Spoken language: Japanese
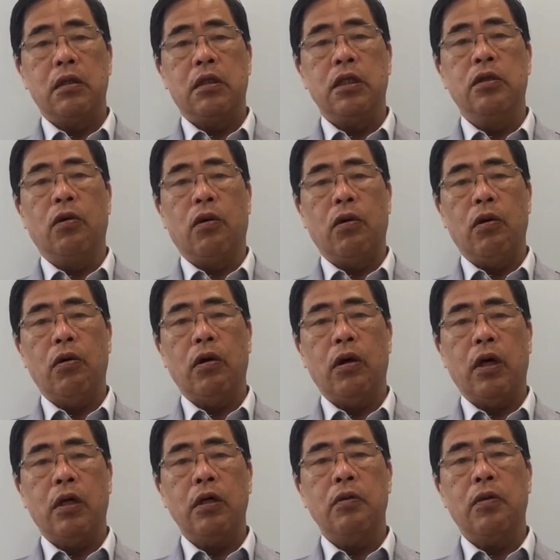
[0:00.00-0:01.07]
児童、
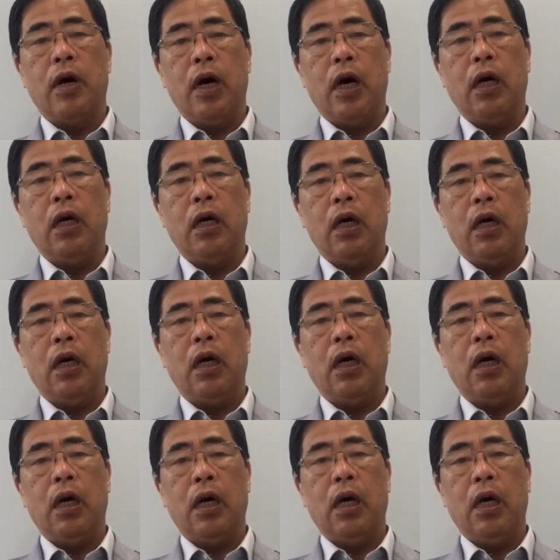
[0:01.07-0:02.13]
あるい
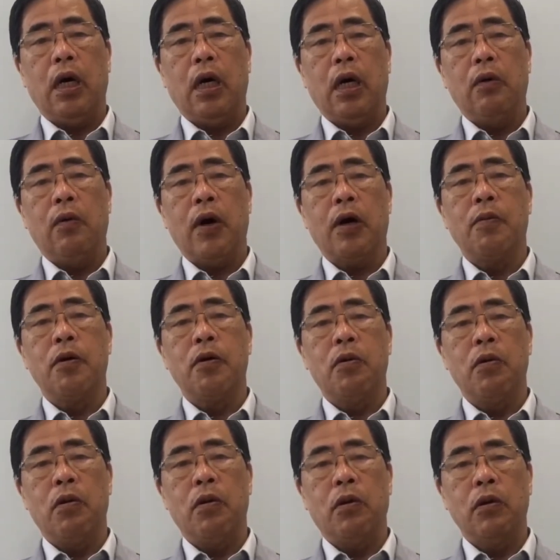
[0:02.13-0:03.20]
は若
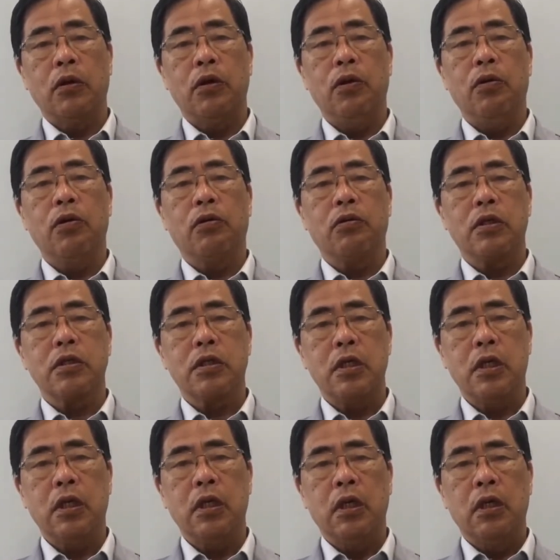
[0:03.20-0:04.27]
者の教育です
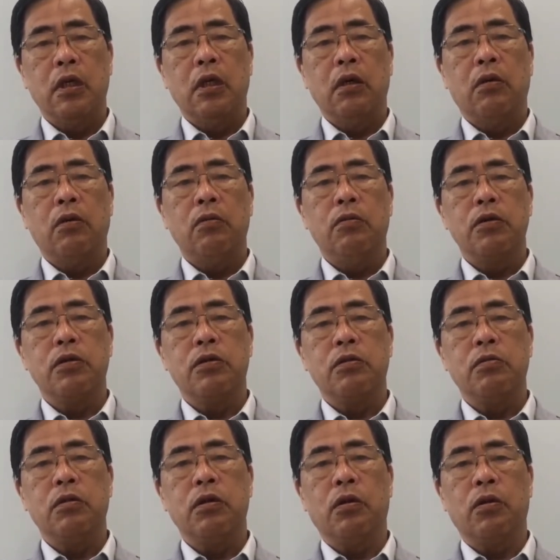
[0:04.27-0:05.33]
ね。これも十
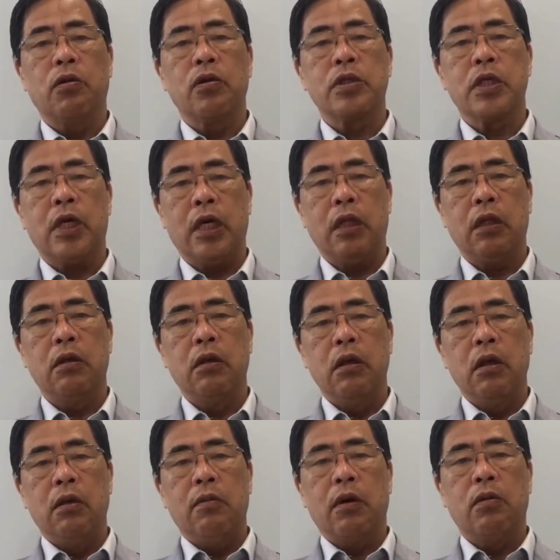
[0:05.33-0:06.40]
分に施せない。
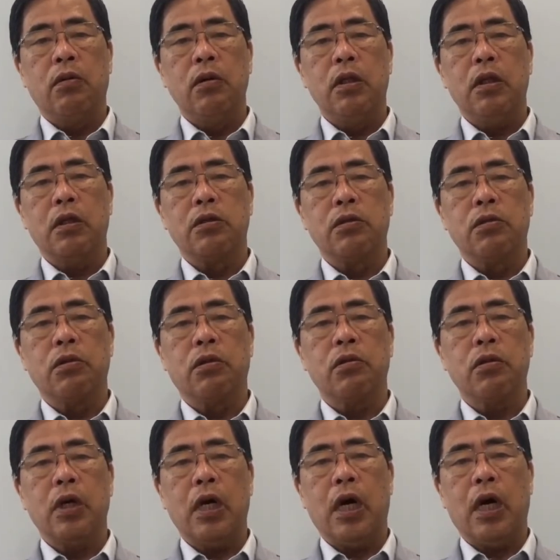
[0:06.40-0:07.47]
こういった状
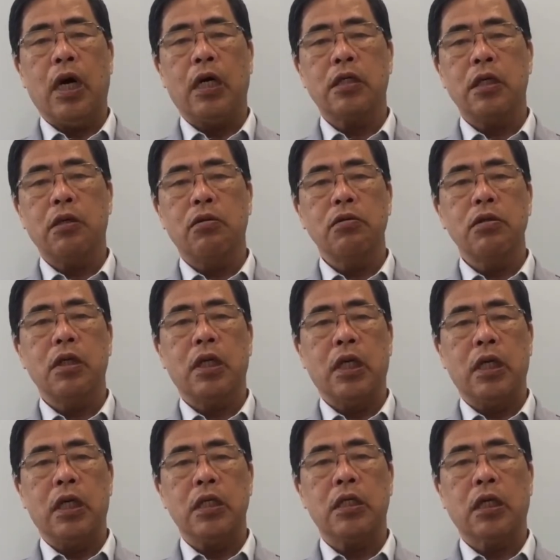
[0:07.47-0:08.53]
況があちらこちら
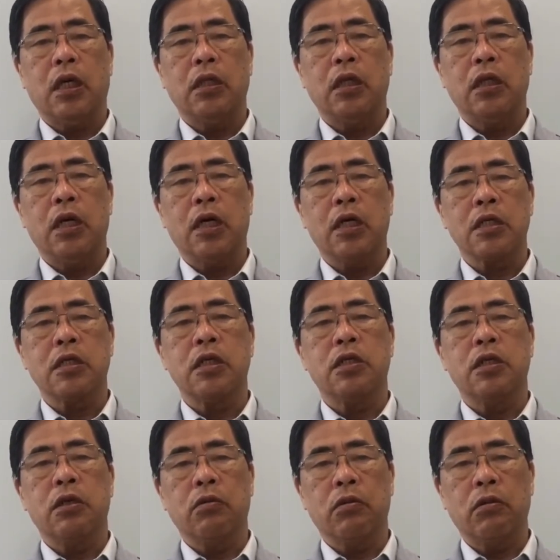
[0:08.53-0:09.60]
で世界的に発生
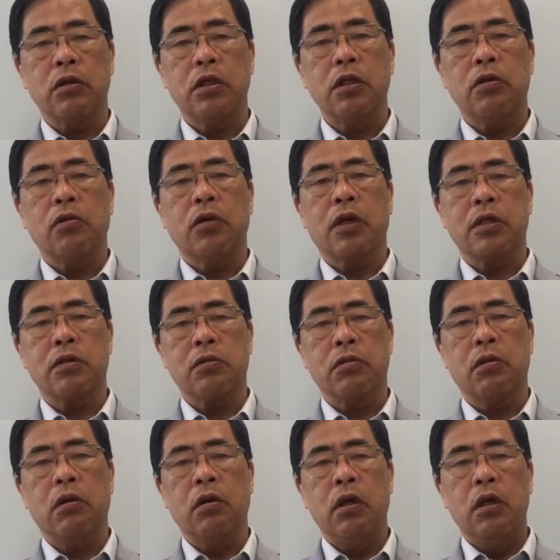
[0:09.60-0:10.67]
していくと、深刻化する
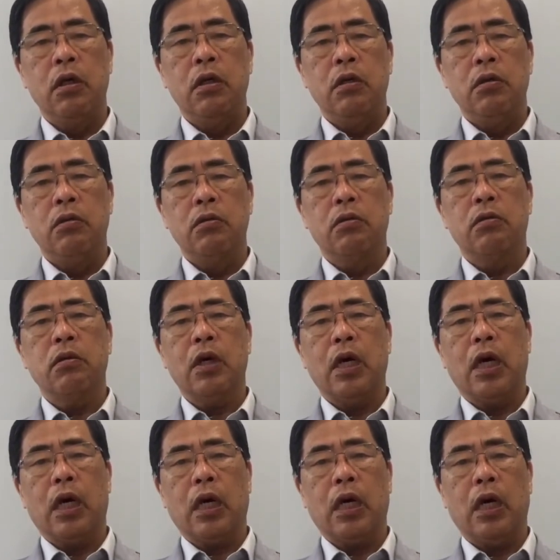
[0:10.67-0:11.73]
ということ
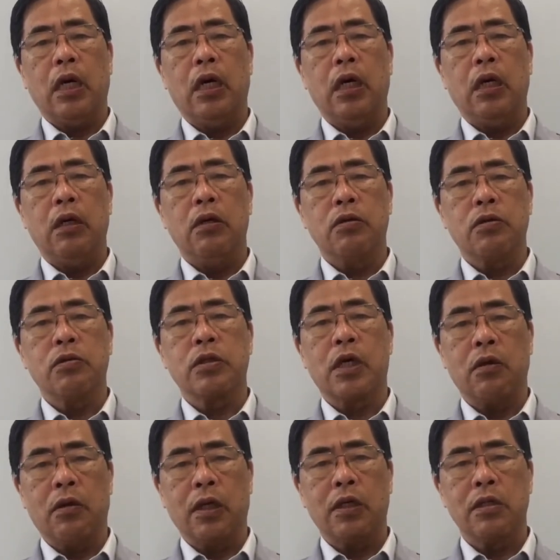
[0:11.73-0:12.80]
が予想さ
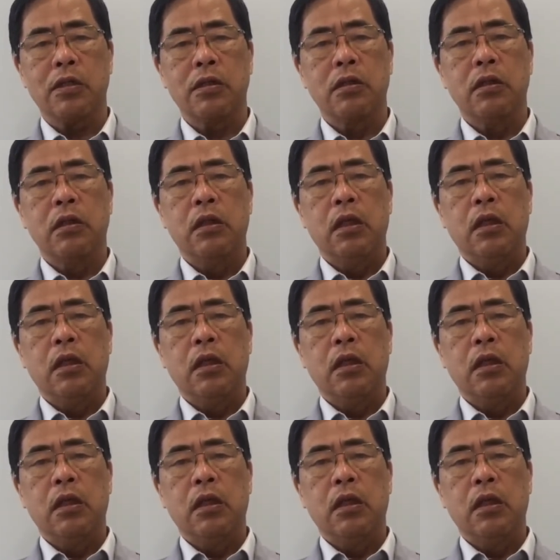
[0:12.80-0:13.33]
れるわけです。